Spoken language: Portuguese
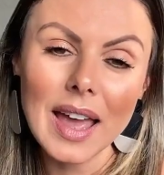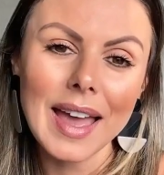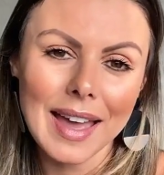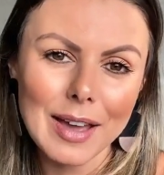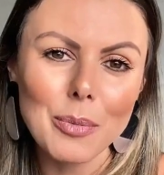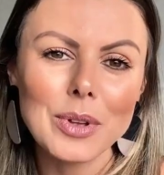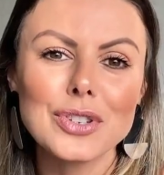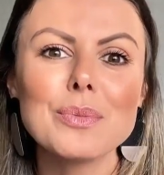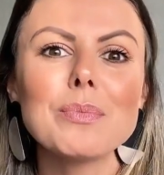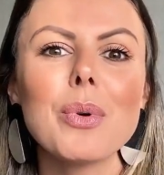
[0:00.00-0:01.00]
é
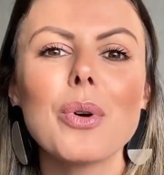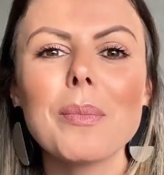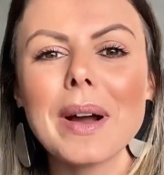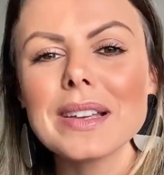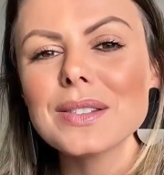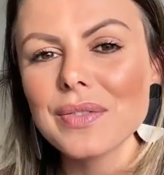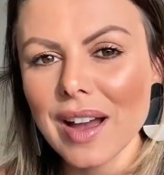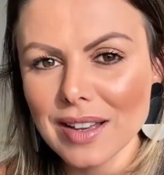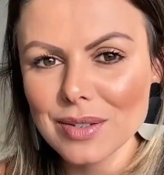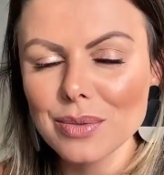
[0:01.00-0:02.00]
realmente um pouco mais
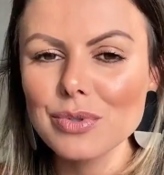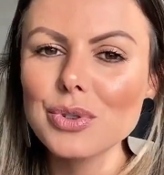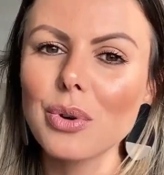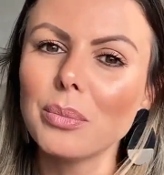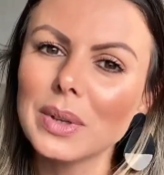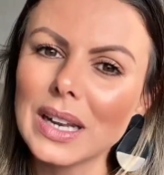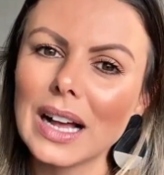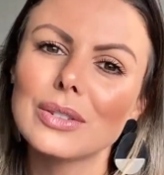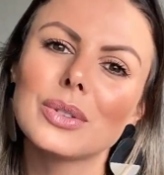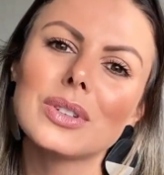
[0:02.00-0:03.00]
fácil de
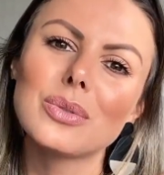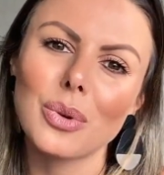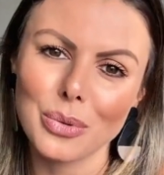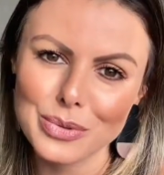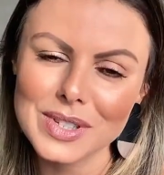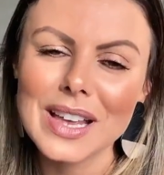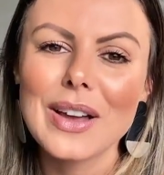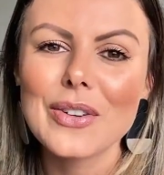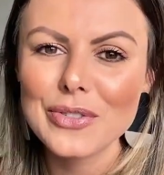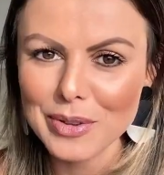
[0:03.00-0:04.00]
combinar do que tons
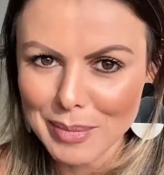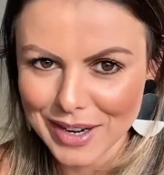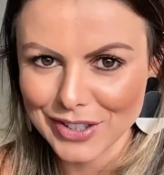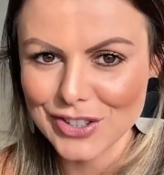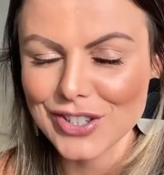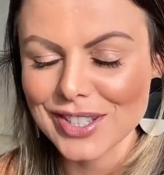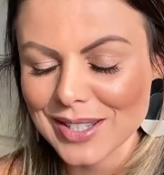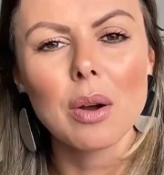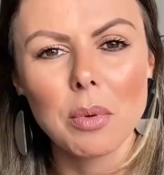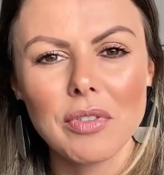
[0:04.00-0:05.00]

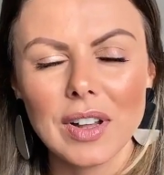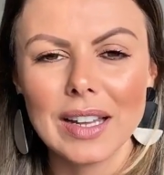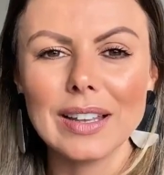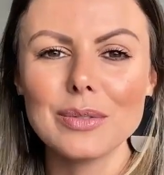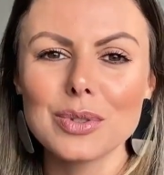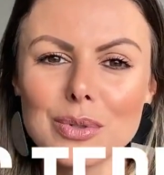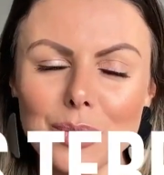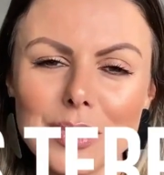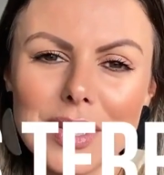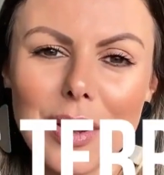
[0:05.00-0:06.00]
vibrantes. Como eu falei, os
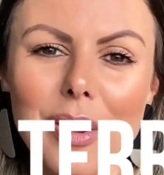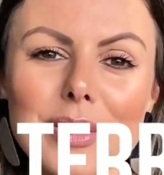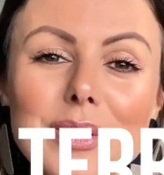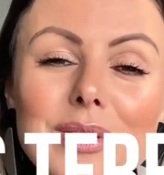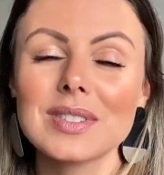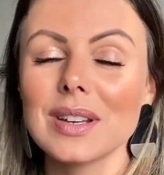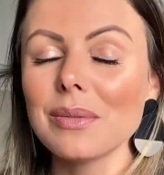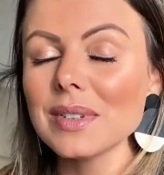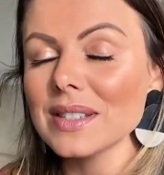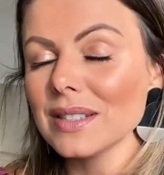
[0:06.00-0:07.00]
tons terrosos
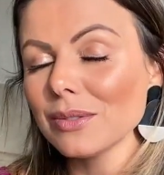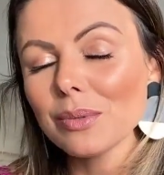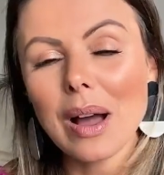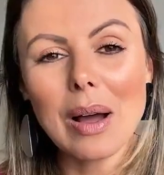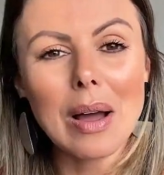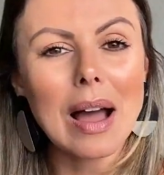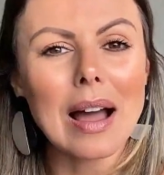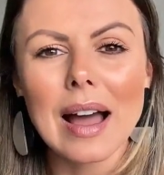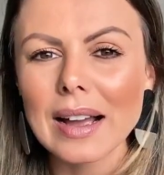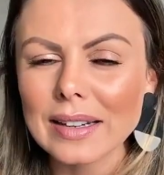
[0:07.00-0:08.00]
são assim
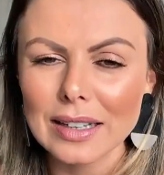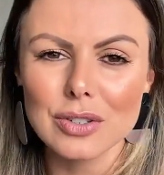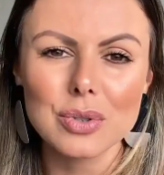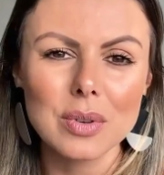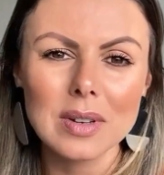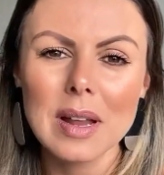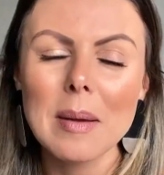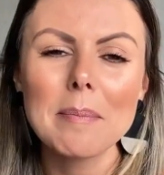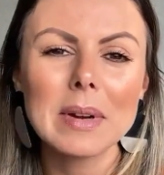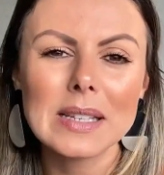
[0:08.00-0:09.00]
a cartela de cor
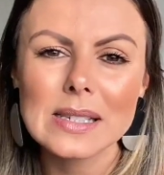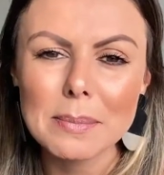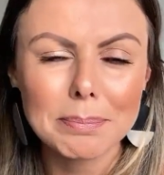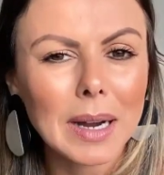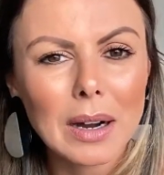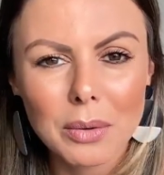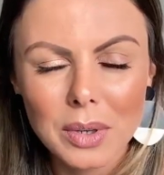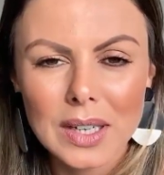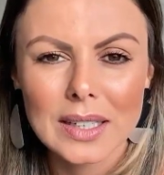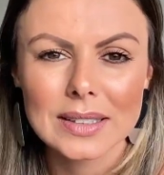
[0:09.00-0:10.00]

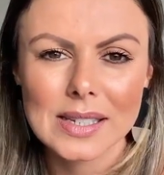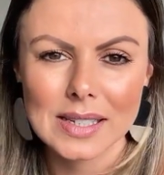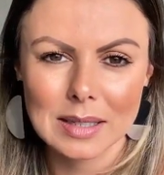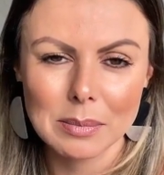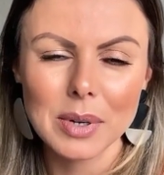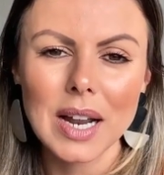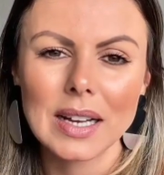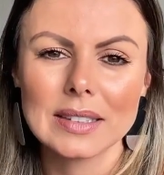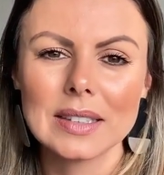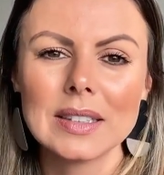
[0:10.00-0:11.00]
principal dessa
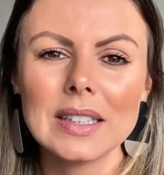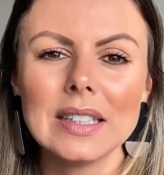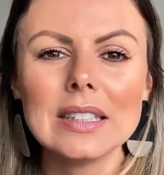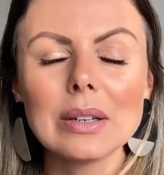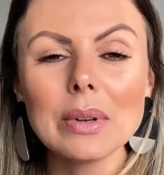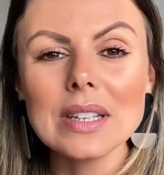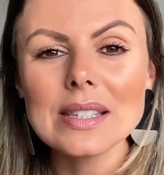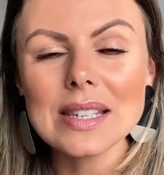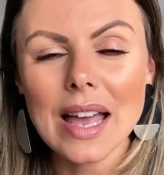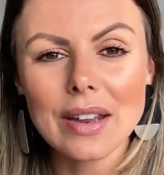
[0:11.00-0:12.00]
temporada. Então
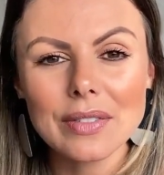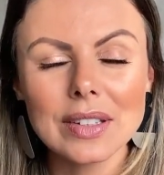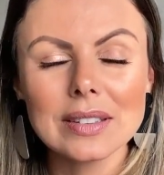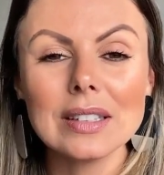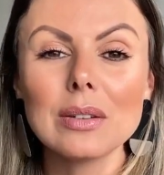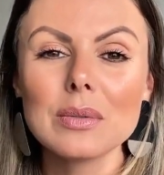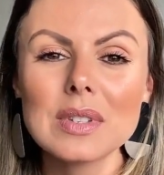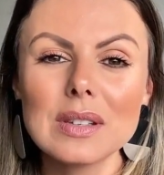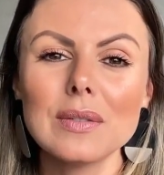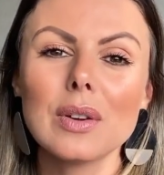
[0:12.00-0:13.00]
eles servem
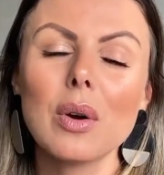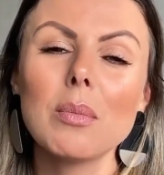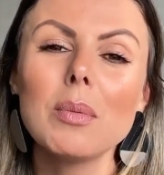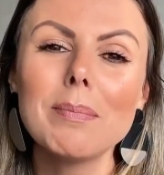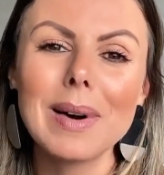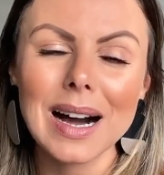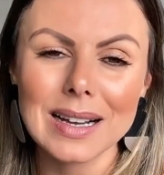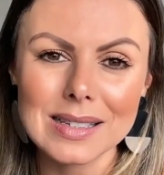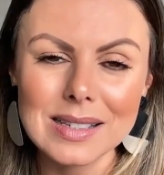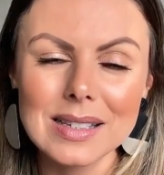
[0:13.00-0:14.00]
inclusive como
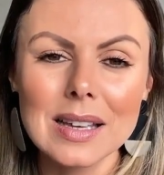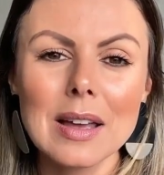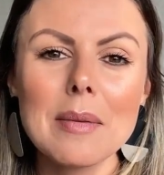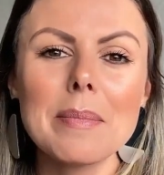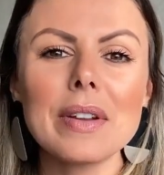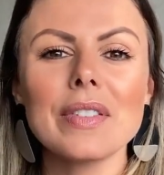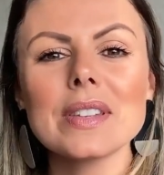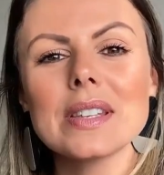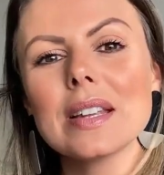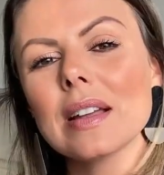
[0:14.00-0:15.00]
base para
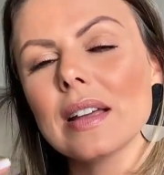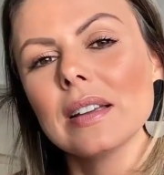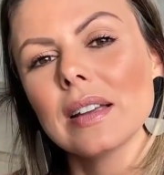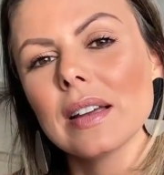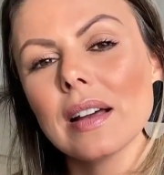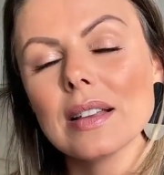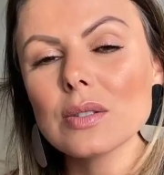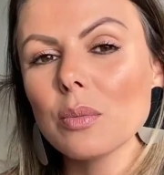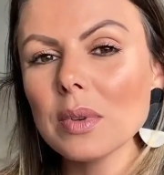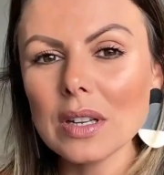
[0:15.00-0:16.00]
fazer é,
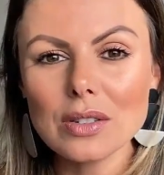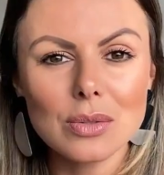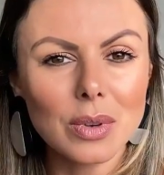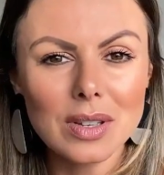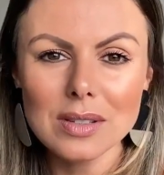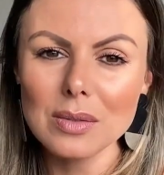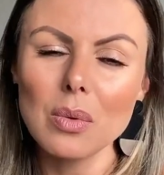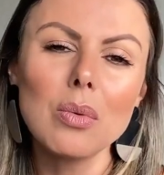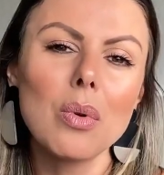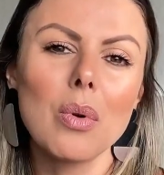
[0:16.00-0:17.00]
as combinações
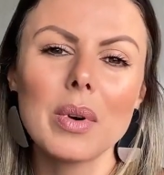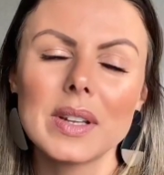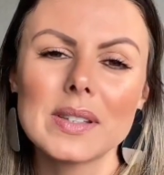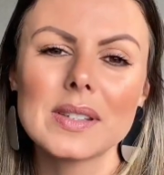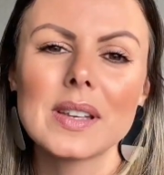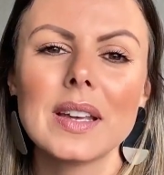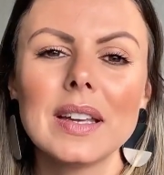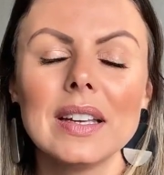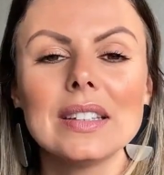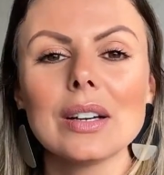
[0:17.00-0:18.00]
com cores.
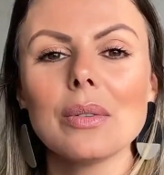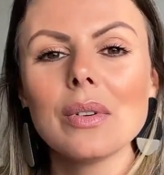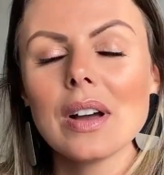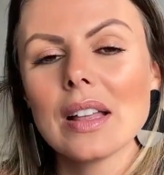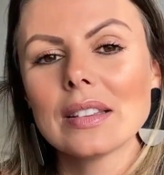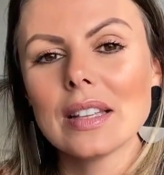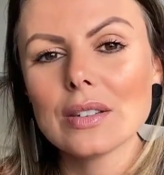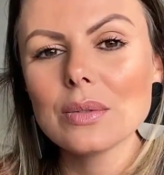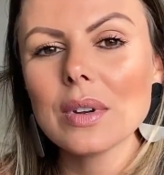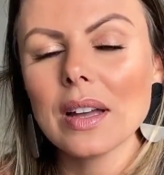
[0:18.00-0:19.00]
Então, desde o